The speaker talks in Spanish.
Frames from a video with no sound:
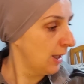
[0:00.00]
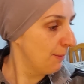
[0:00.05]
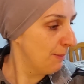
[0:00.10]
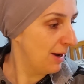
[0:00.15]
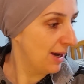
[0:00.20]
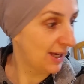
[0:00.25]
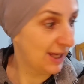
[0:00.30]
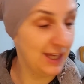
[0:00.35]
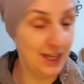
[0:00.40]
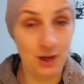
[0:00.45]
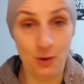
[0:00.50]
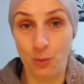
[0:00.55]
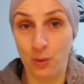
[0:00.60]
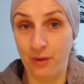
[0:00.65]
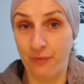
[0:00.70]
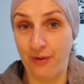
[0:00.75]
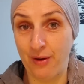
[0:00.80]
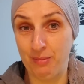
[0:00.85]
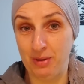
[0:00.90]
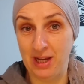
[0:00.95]
¿Qué más?
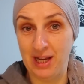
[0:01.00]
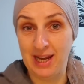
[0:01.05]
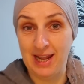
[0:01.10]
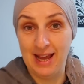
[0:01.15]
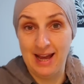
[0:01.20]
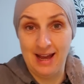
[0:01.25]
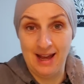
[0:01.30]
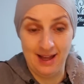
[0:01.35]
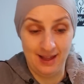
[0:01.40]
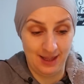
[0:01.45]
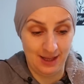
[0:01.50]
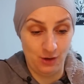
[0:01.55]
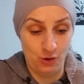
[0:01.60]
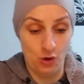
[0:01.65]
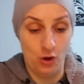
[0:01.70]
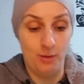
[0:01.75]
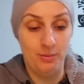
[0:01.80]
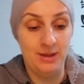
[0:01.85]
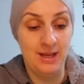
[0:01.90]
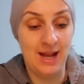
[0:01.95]
Kiwi, familia.
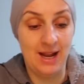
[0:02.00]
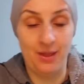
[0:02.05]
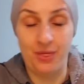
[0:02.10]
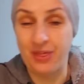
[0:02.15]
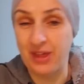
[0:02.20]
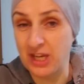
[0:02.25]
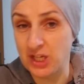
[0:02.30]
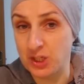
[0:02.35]
No había el